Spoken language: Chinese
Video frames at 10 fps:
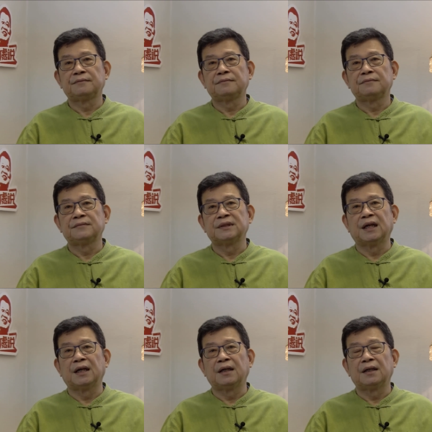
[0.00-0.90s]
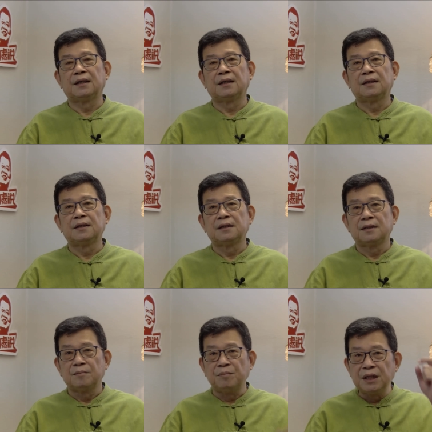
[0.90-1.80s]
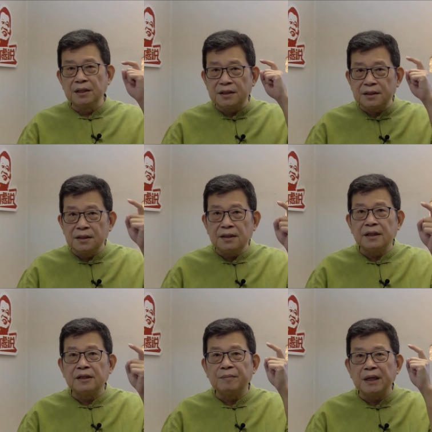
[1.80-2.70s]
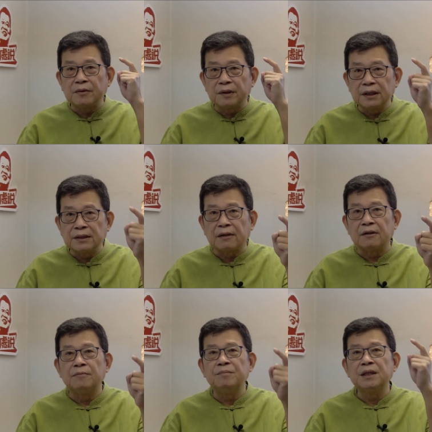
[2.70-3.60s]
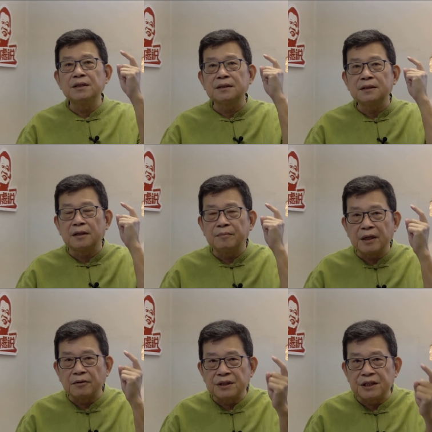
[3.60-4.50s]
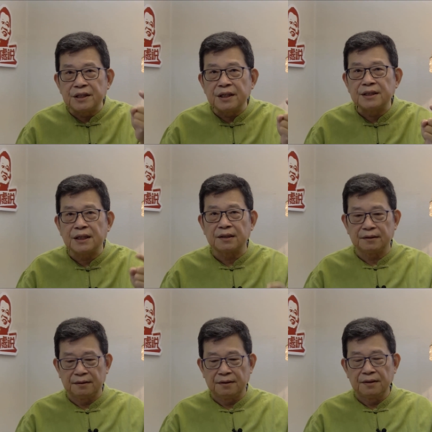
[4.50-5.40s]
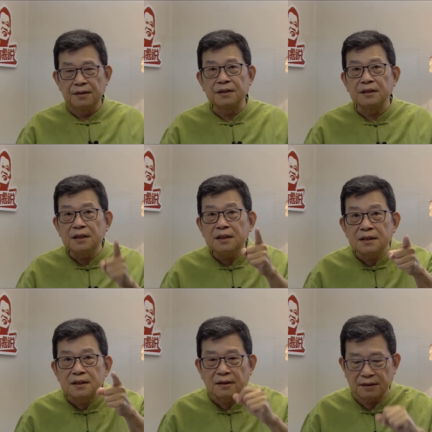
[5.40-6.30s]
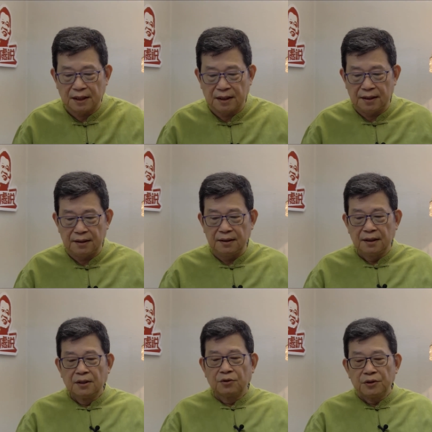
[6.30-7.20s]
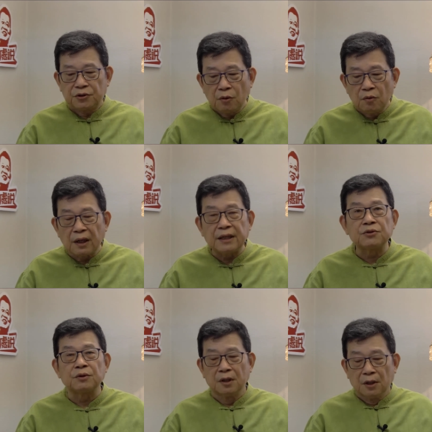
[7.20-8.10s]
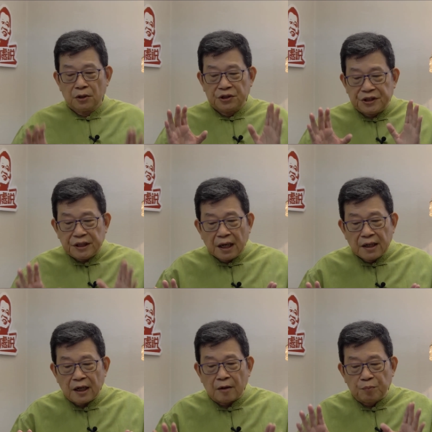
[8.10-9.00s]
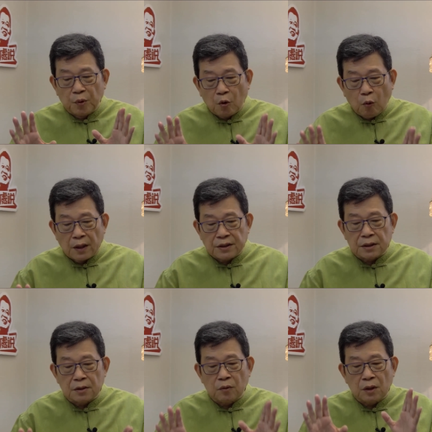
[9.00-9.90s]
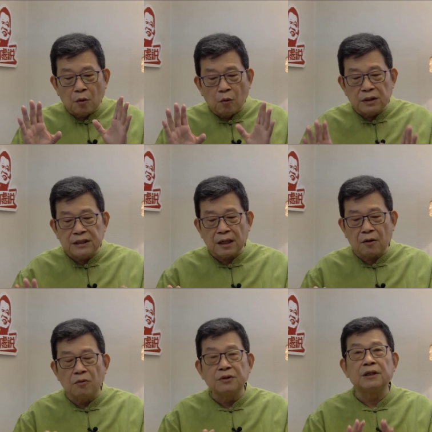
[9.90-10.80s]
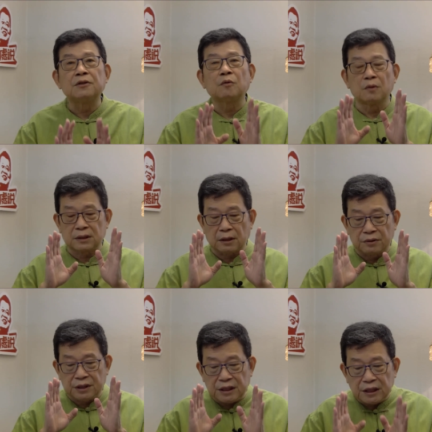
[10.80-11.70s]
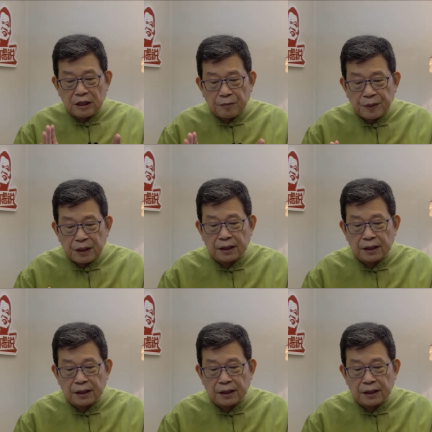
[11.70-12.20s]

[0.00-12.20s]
啊！明智一点的美国领导人，明智一点美国企业家，是意识到这一点。对中国来说，香港不光是为国家贡献多少 GDP 的